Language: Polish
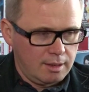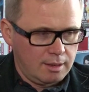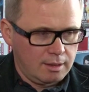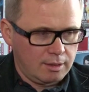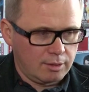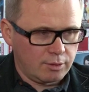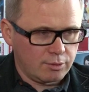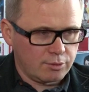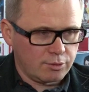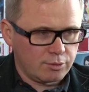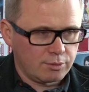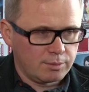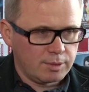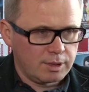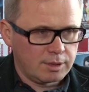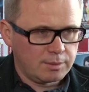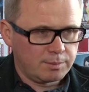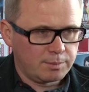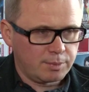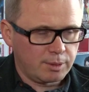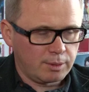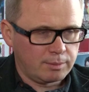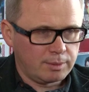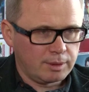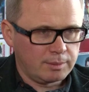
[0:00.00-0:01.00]
rozumieć
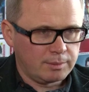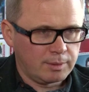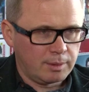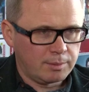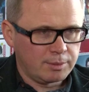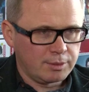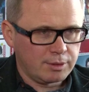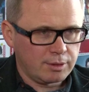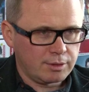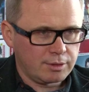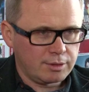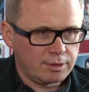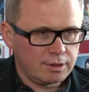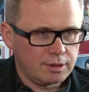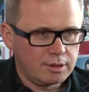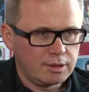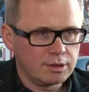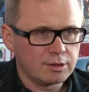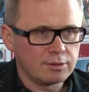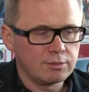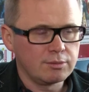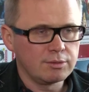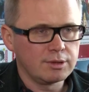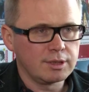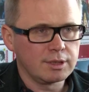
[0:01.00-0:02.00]
problem obcości
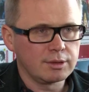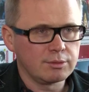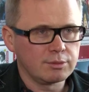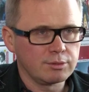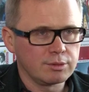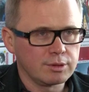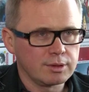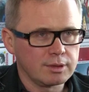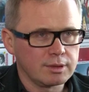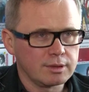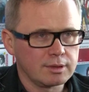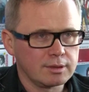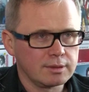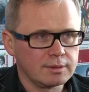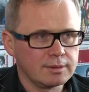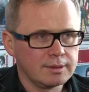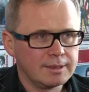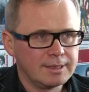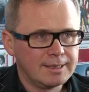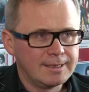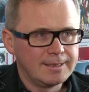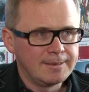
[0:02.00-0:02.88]
niż ludzie, którzy